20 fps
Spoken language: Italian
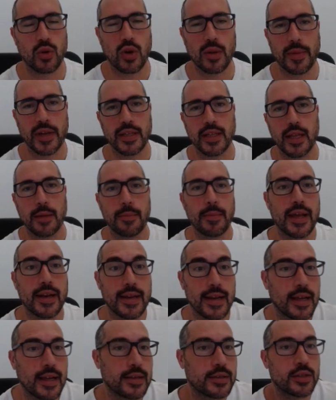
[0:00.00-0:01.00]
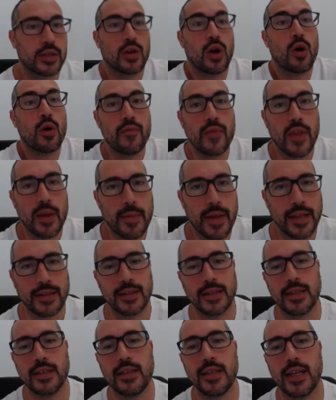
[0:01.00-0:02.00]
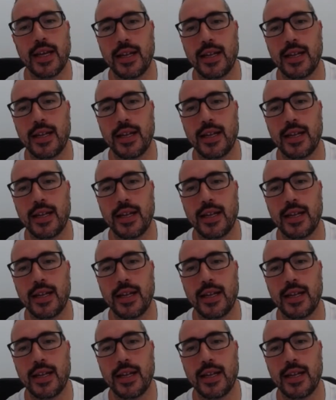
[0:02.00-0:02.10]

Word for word: una partita bella ovviamente,